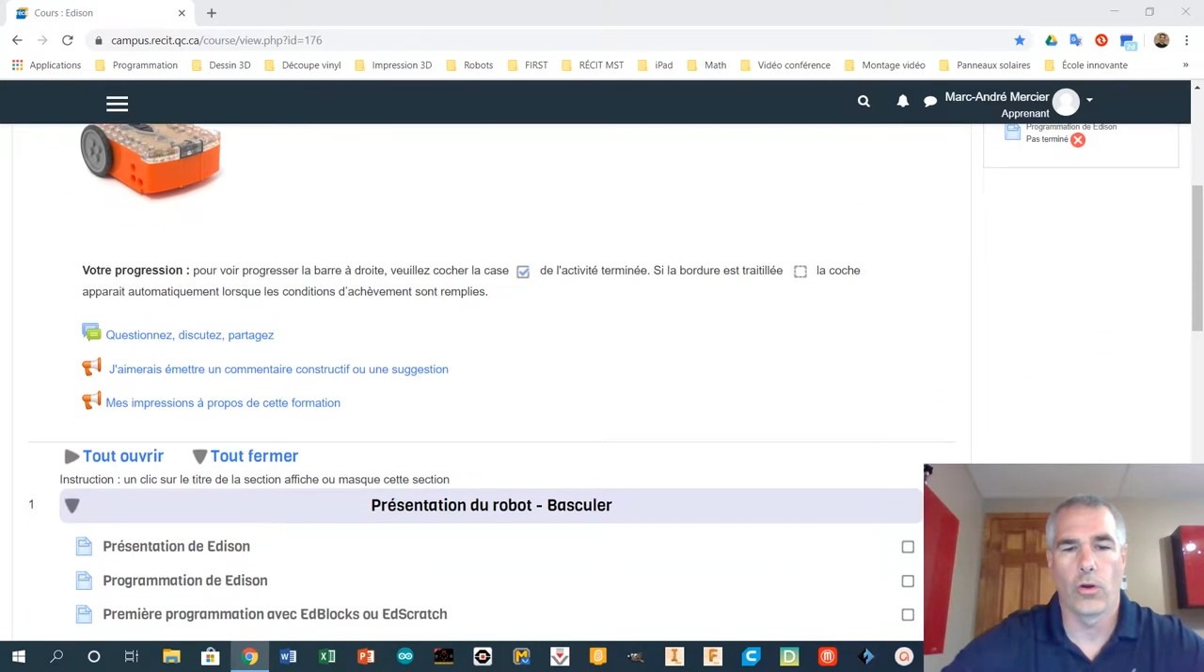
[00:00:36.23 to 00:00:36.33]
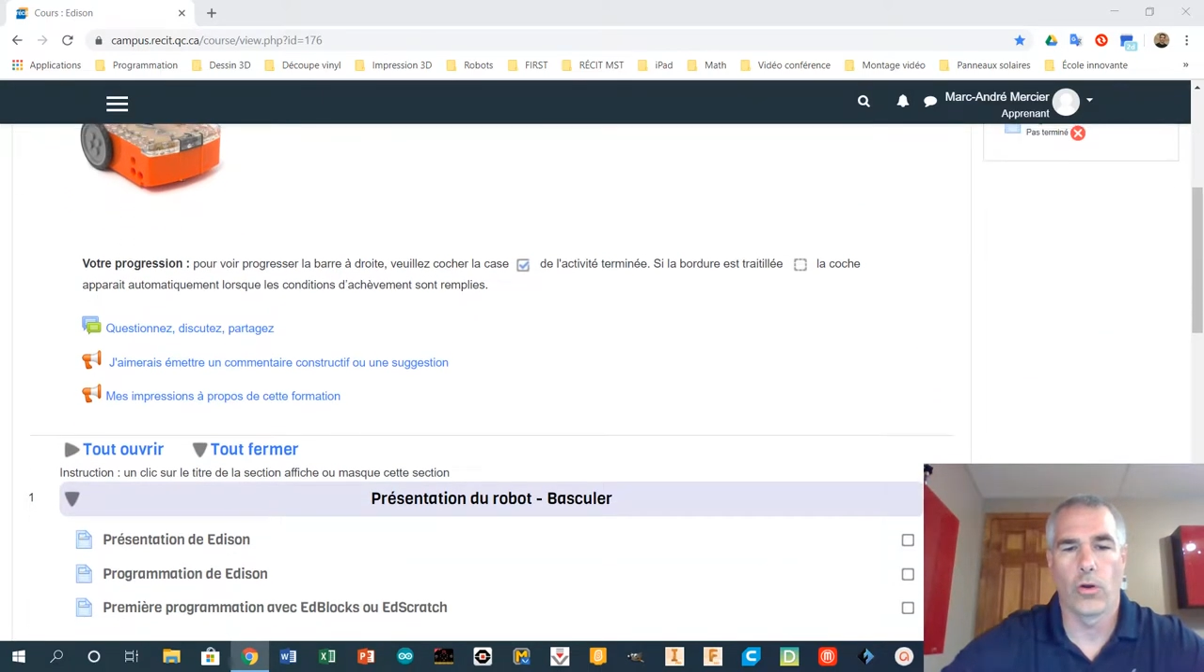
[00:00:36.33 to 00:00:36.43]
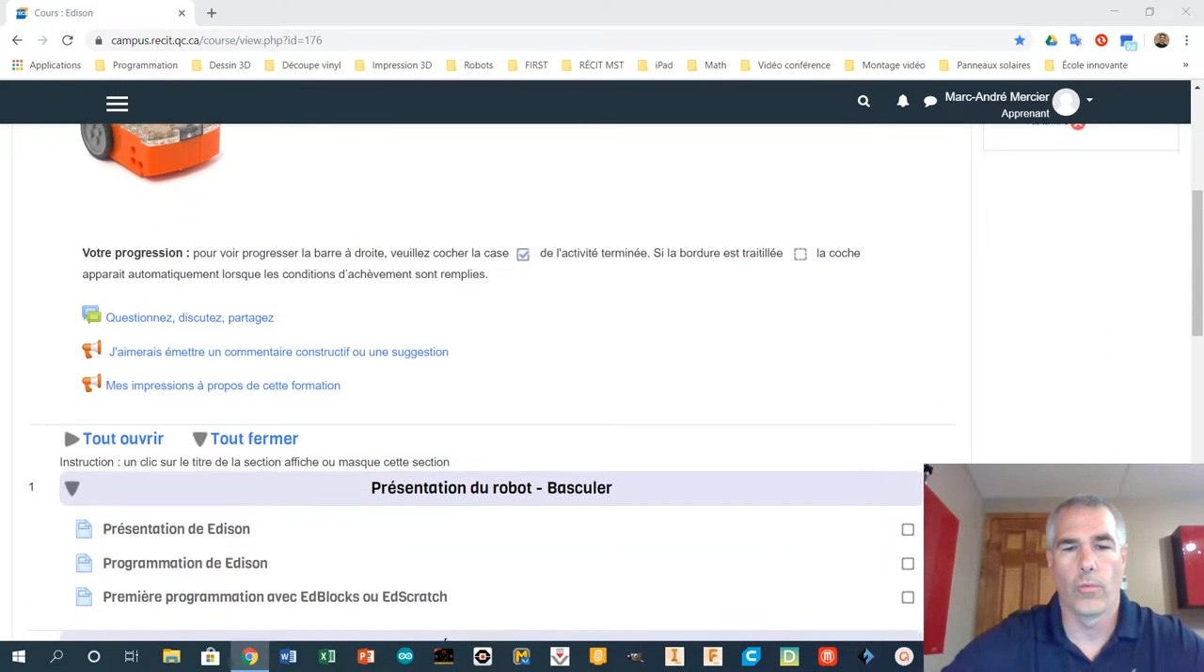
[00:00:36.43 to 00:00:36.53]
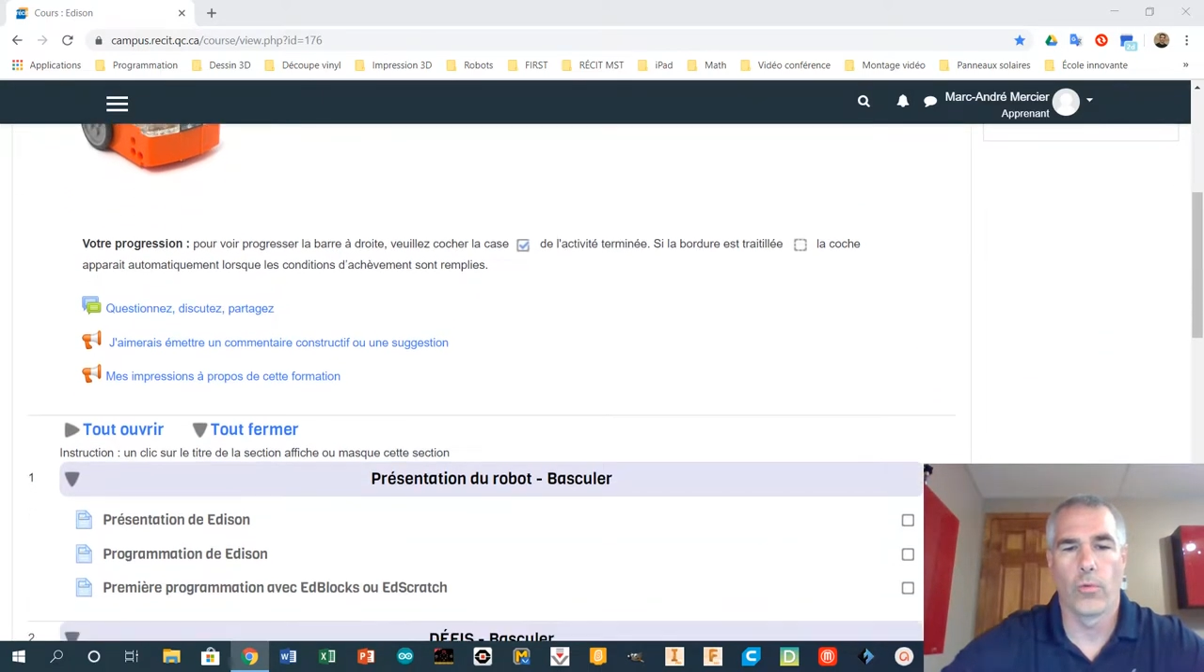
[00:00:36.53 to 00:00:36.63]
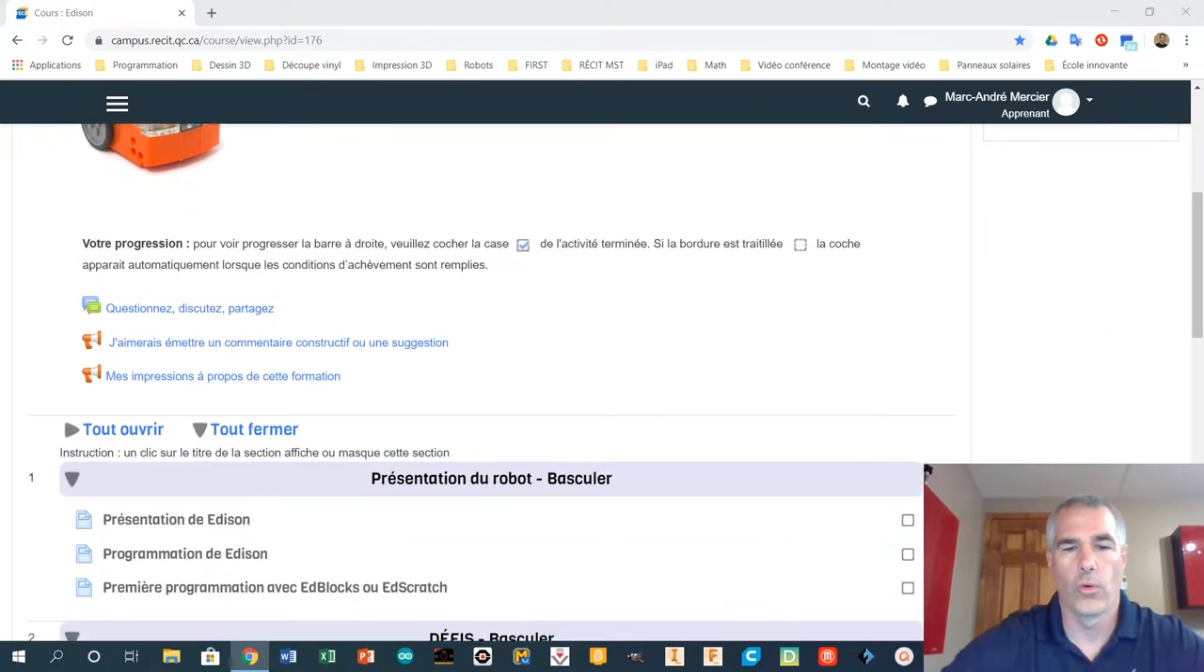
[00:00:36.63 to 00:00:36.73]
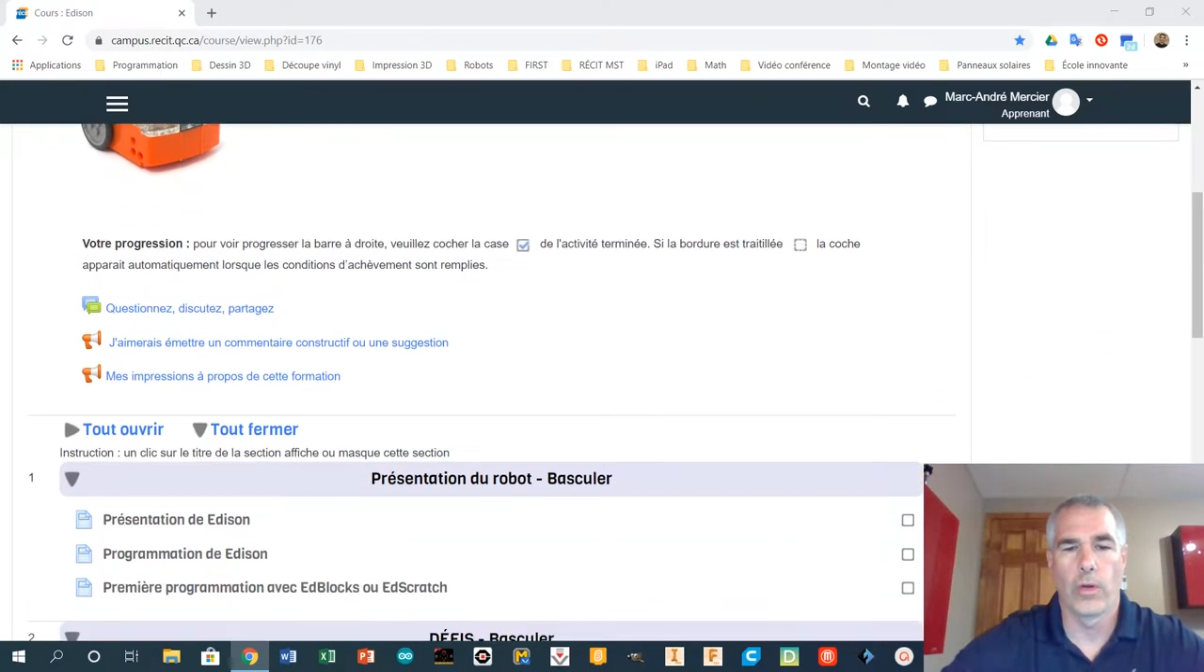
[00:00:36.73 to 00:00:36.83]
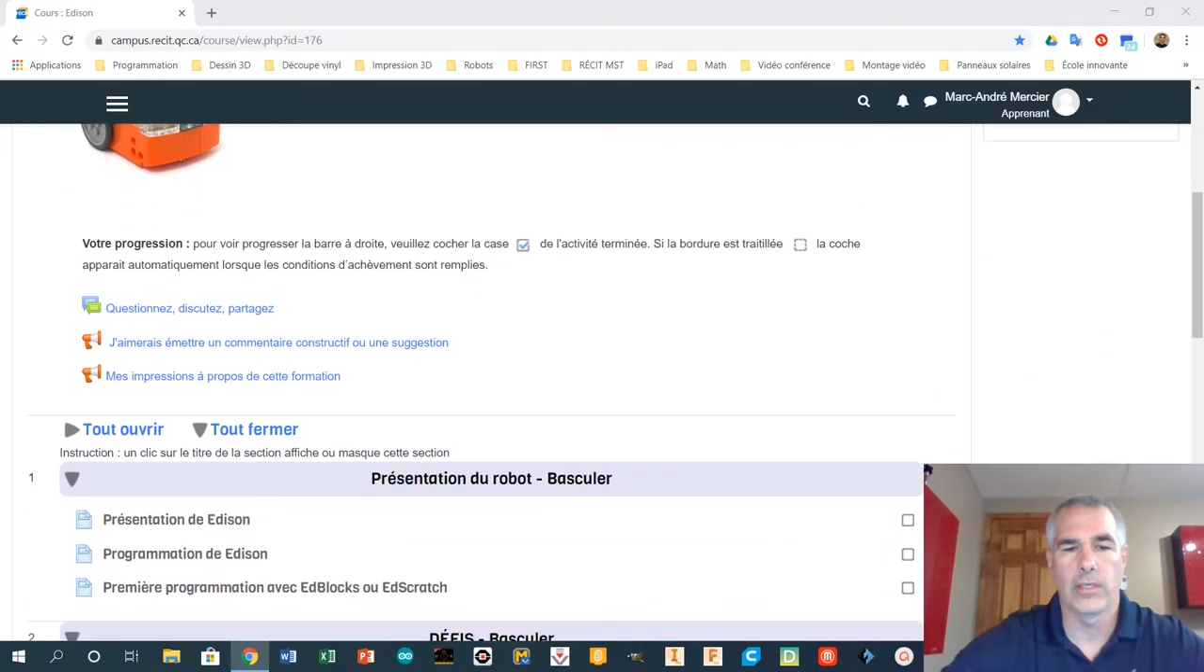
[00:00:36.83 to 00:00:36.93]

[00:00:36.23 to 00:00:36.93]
robot